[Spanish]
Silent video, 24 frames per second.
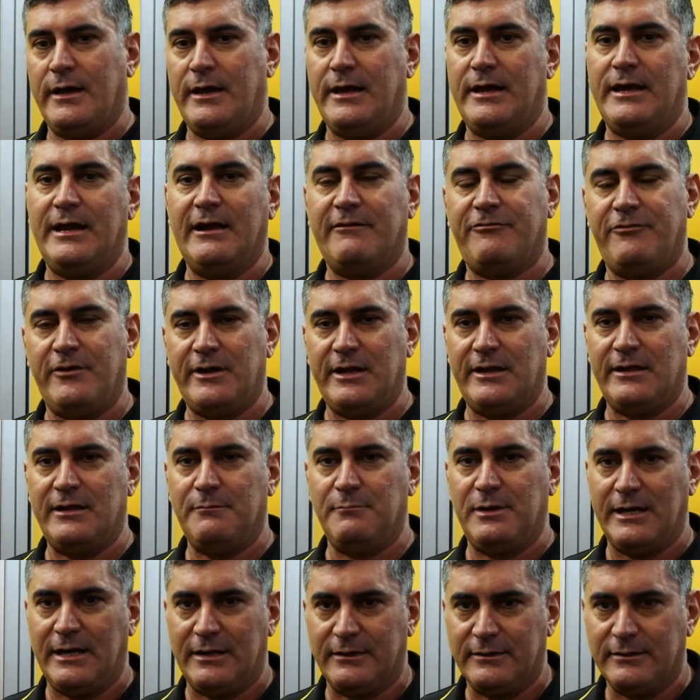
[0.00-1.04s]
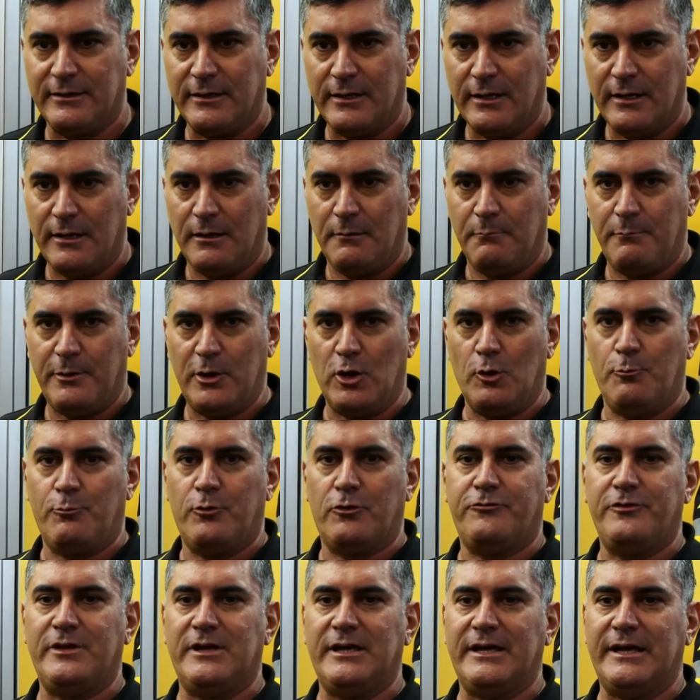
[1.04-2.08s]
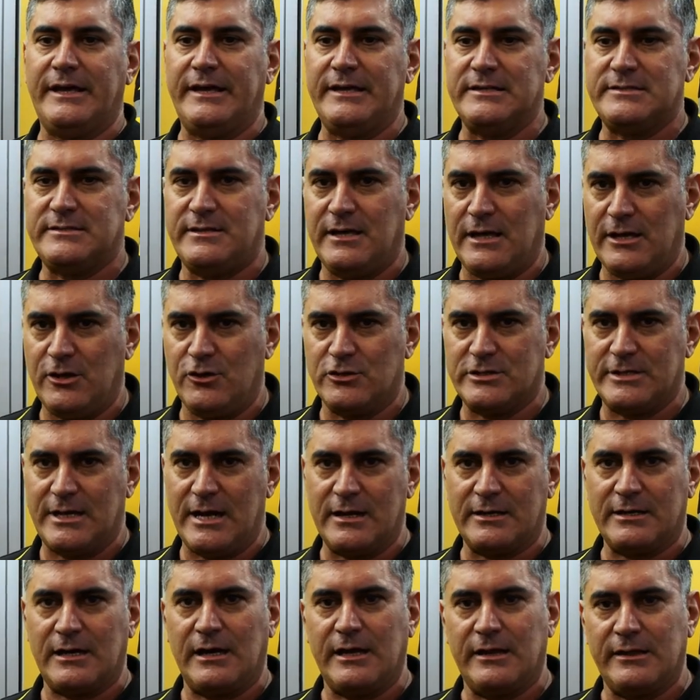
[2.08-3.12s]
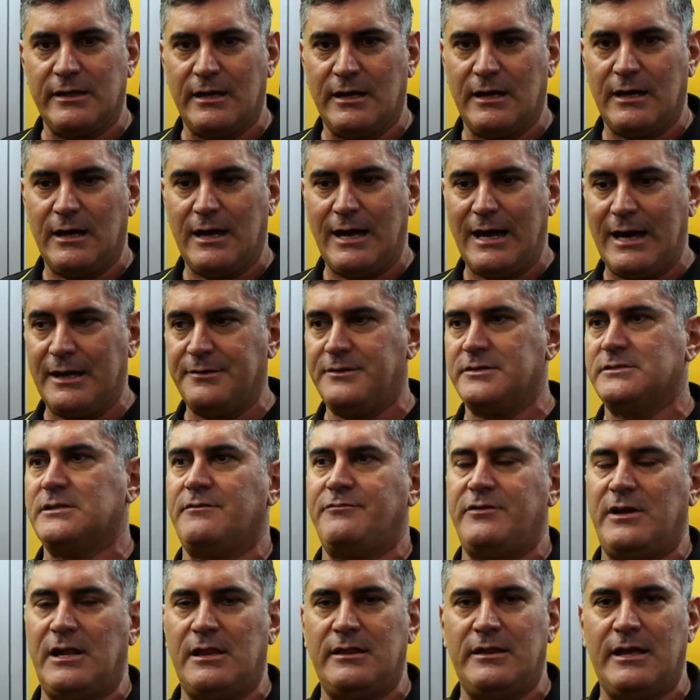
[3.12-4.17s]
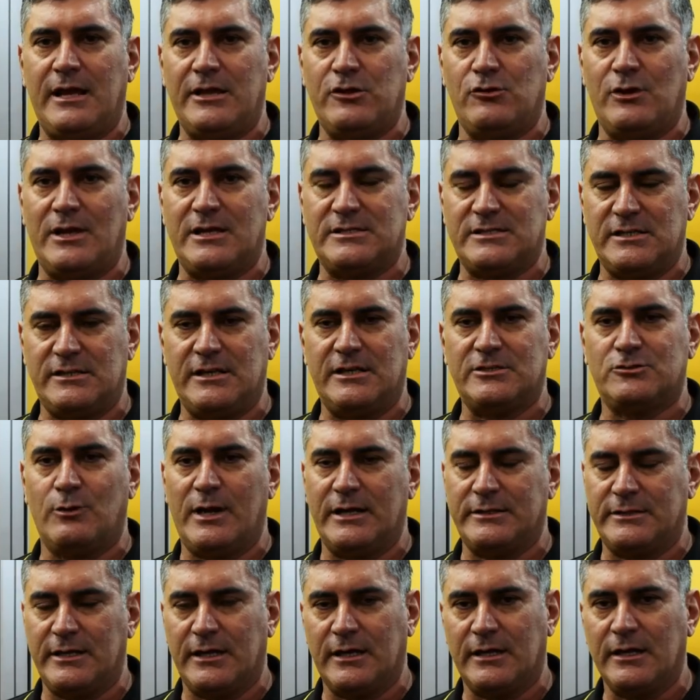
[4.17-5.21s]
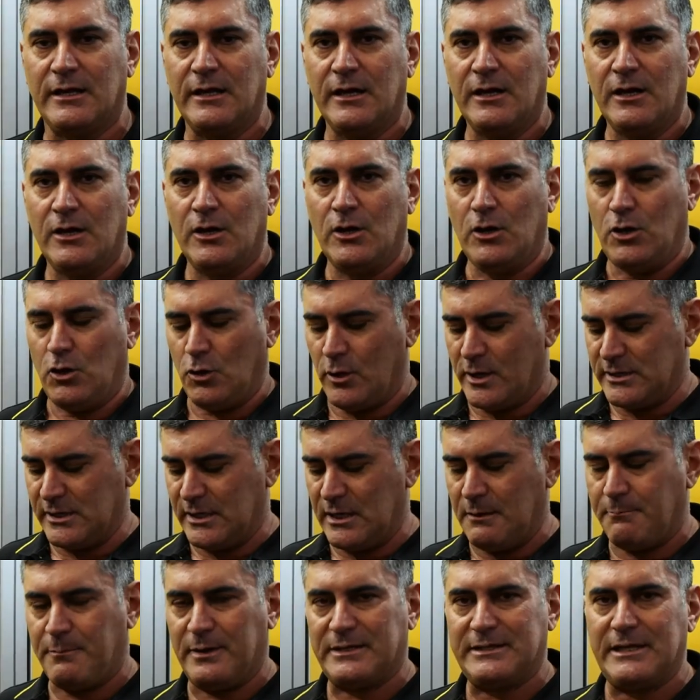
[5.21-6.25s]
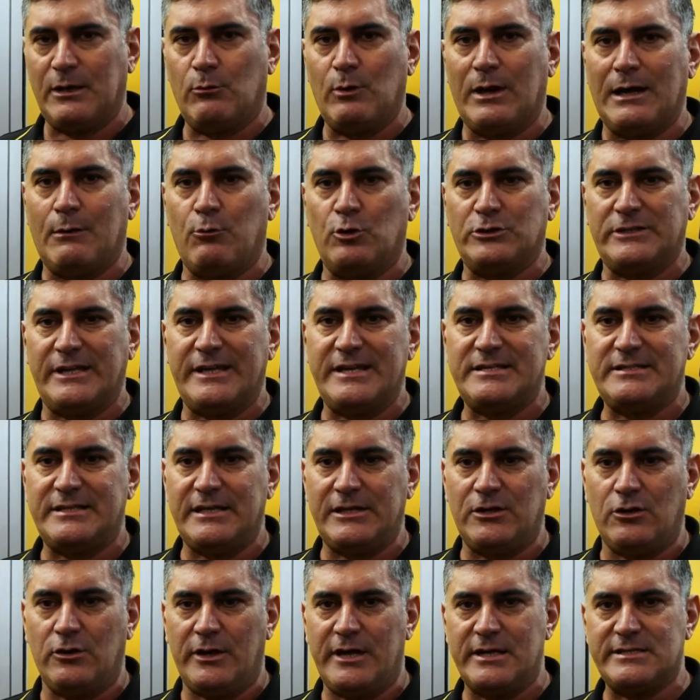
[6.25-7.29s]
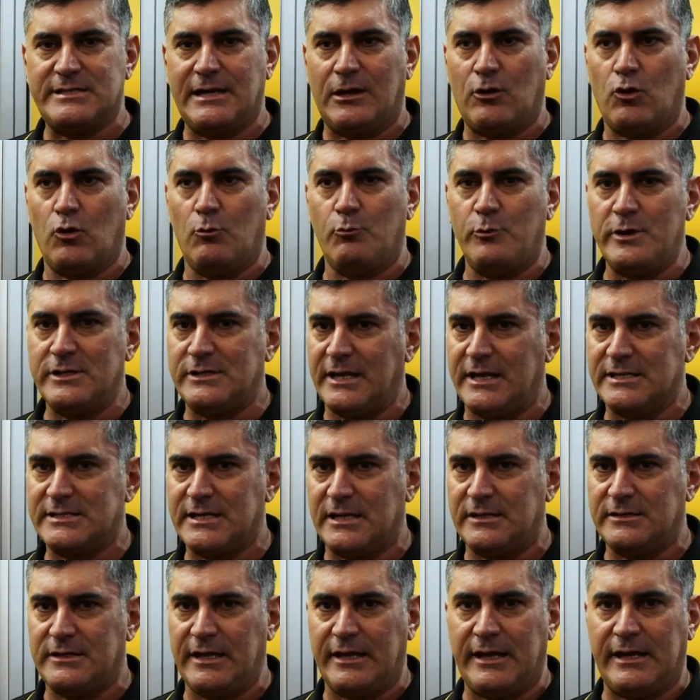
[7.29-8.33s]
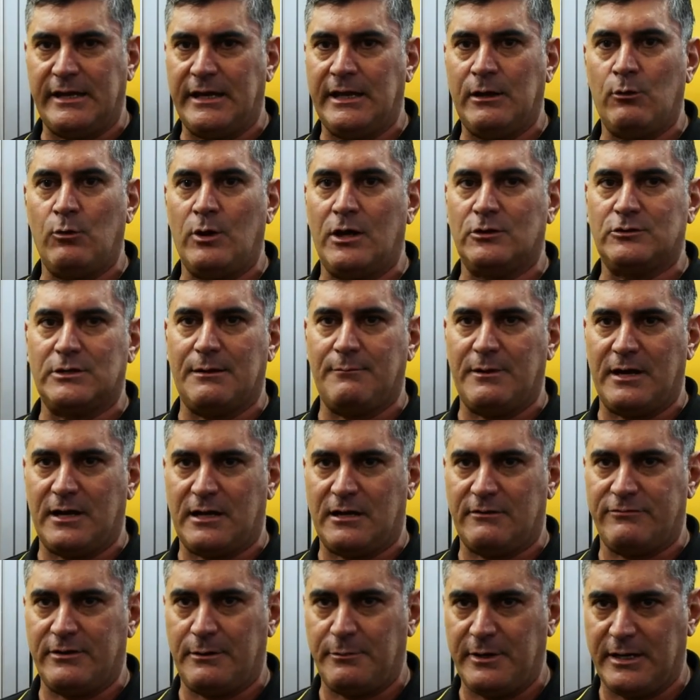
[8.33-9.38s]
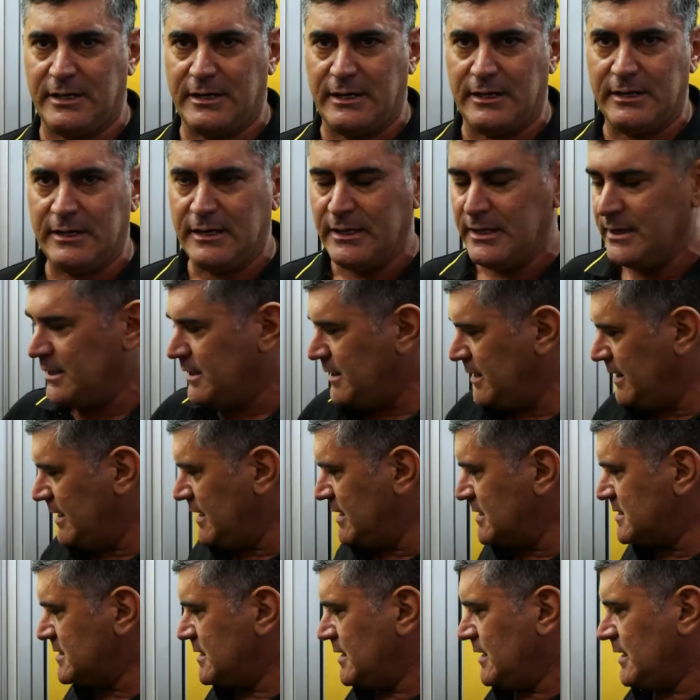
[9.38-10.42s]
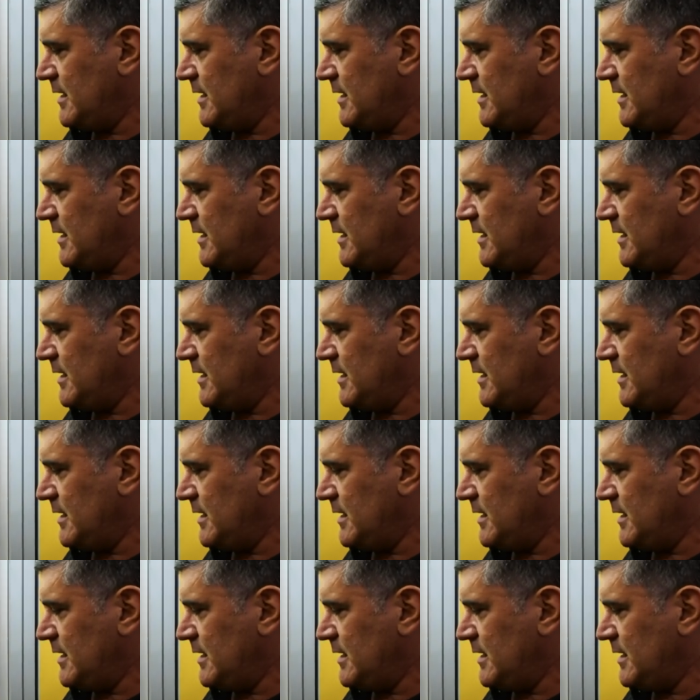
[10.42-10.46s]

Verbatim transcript: en la Feria de Milán, pero por fin este año será en realidad antes del final de año en la Sierra Tech. Lo que tiene de particular la bota Destino es algo muy interesante que ninguna otra marca fabrica, y es